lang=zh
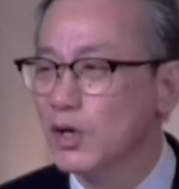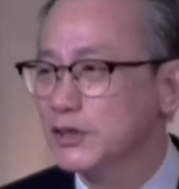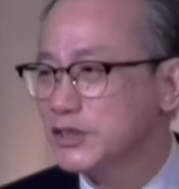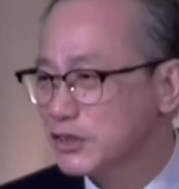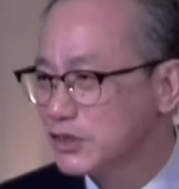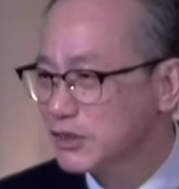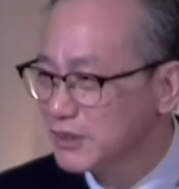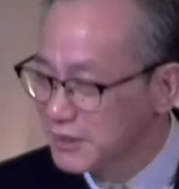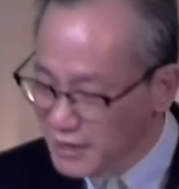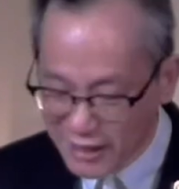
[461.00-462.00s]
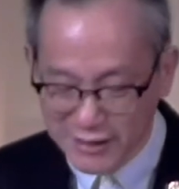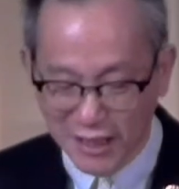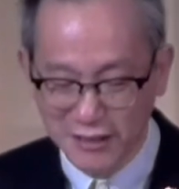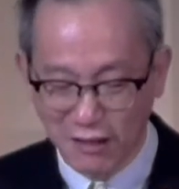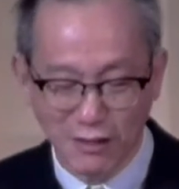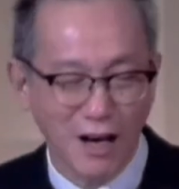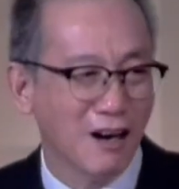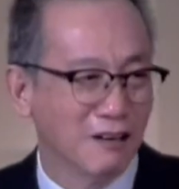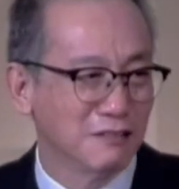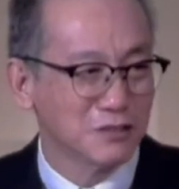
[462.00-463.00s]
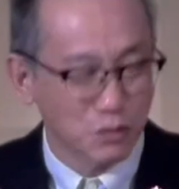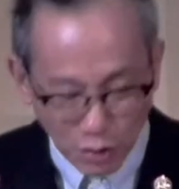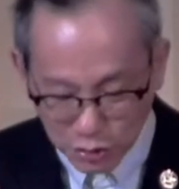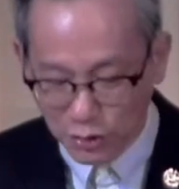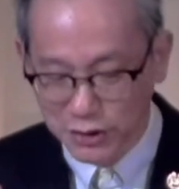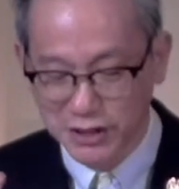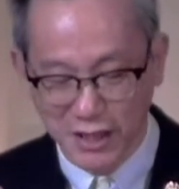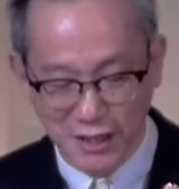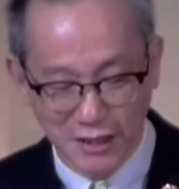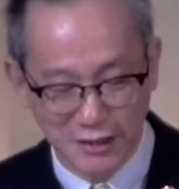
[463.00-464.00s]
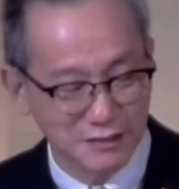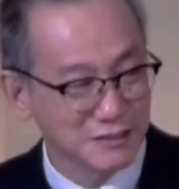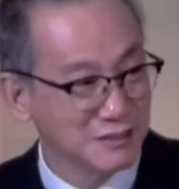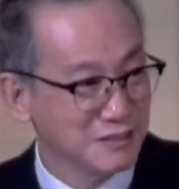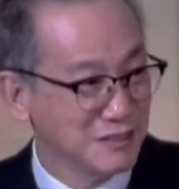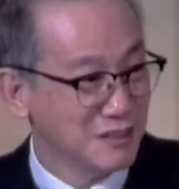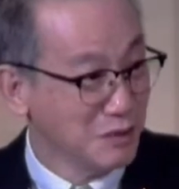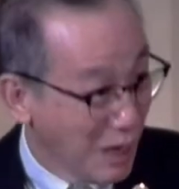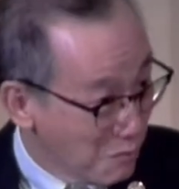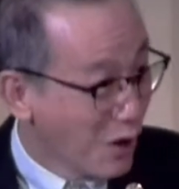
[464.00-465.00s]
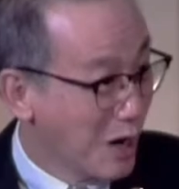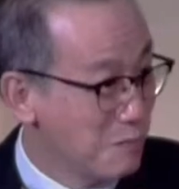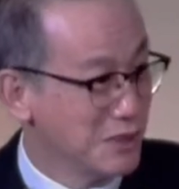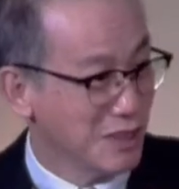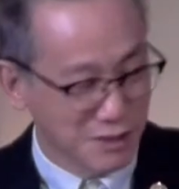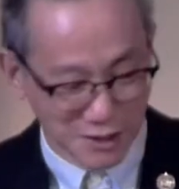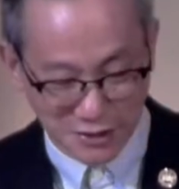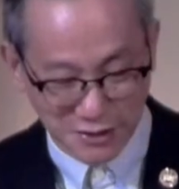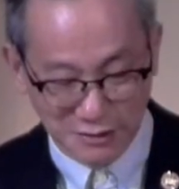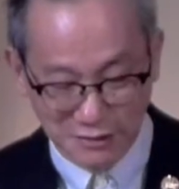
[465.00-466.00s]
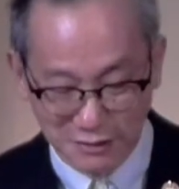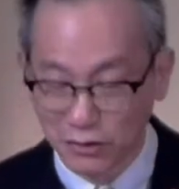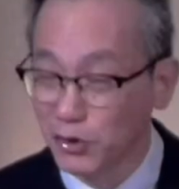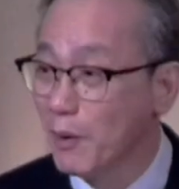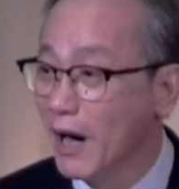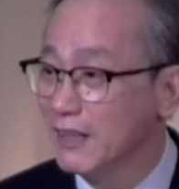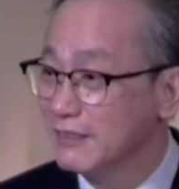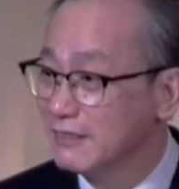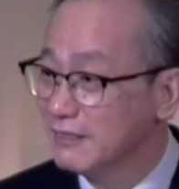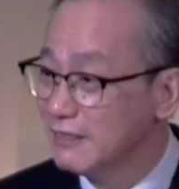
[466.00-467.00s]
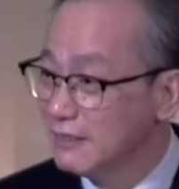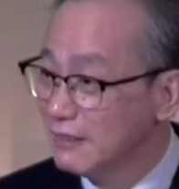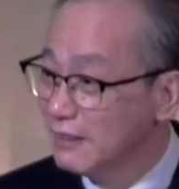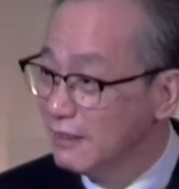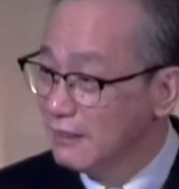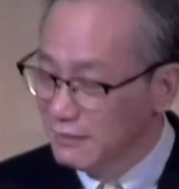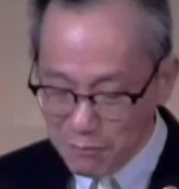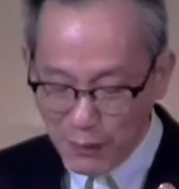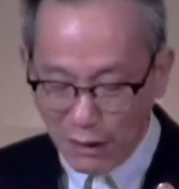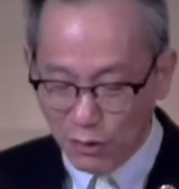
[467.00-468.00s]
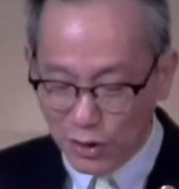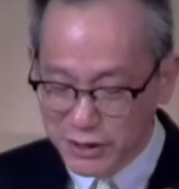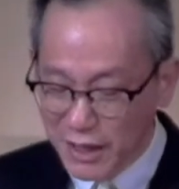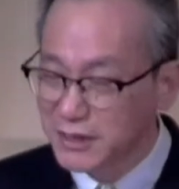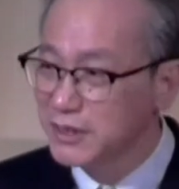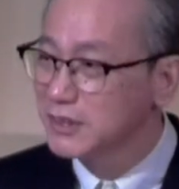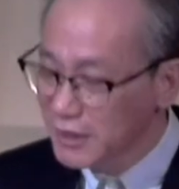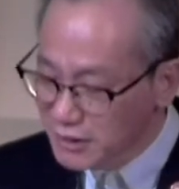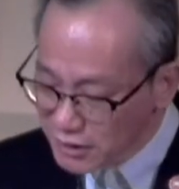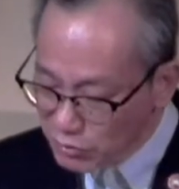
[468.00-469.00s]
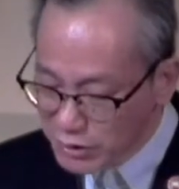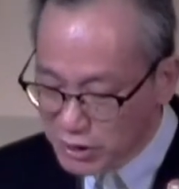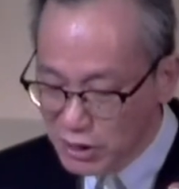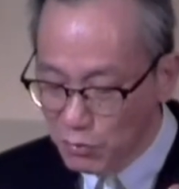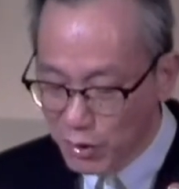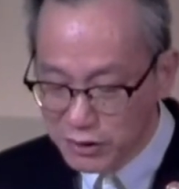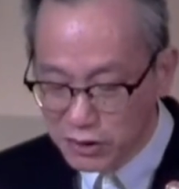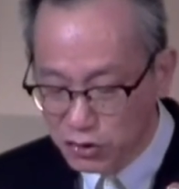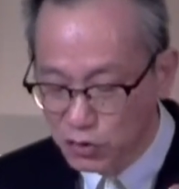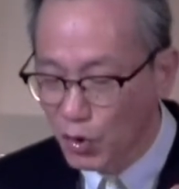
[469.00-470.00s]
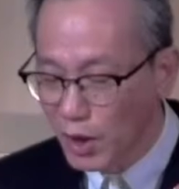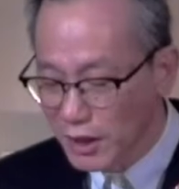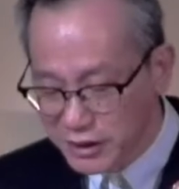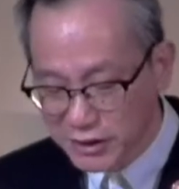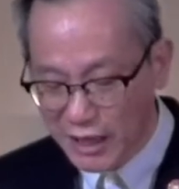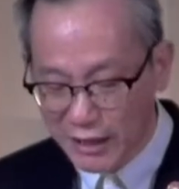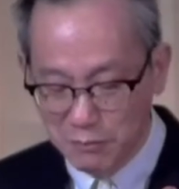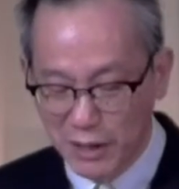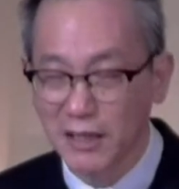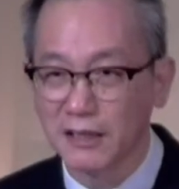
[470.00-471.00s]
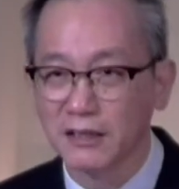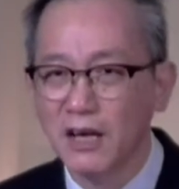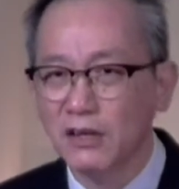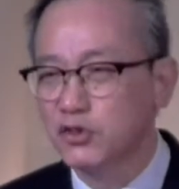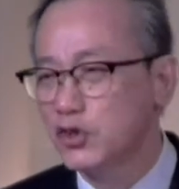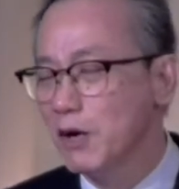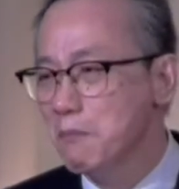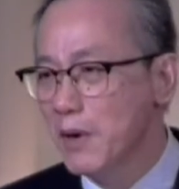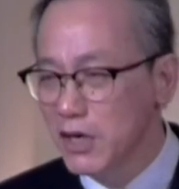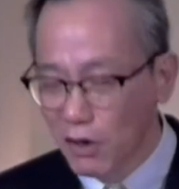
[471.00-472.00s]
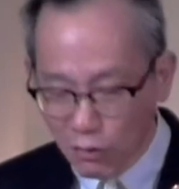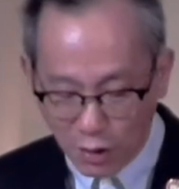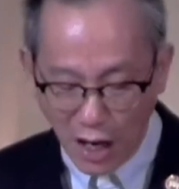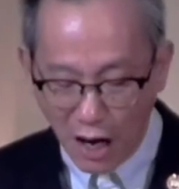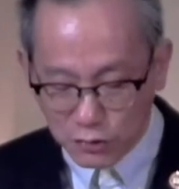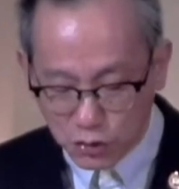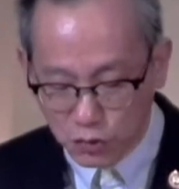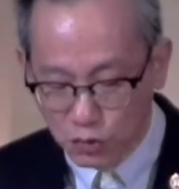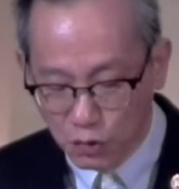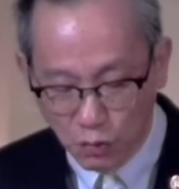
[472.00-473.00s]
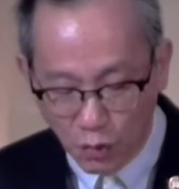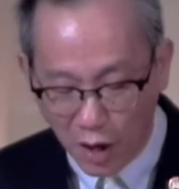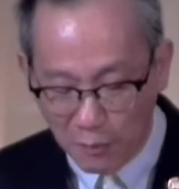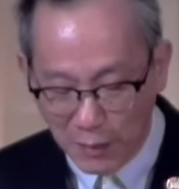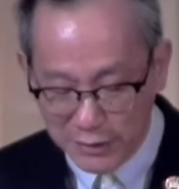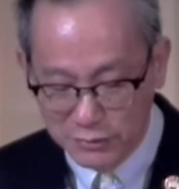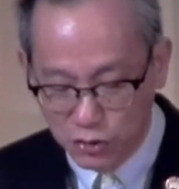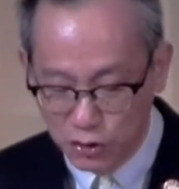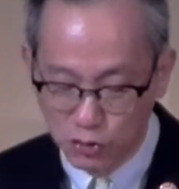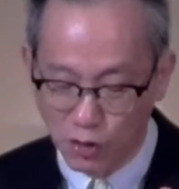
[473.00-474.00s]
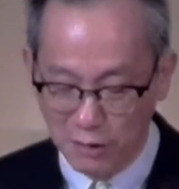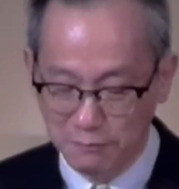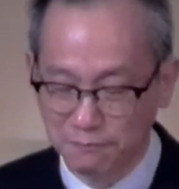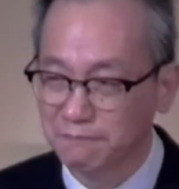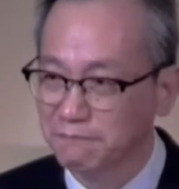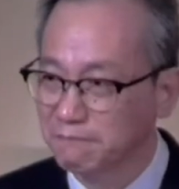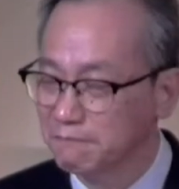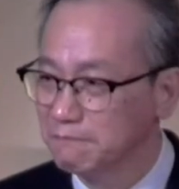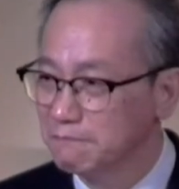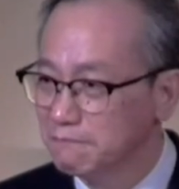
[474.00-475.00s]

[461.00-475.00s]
如果只是常常祷告、多多谢恩，那么还比较可行，对吧？但保罗这一次在这段经文只说了这三个命令，却没有告诉我们去做。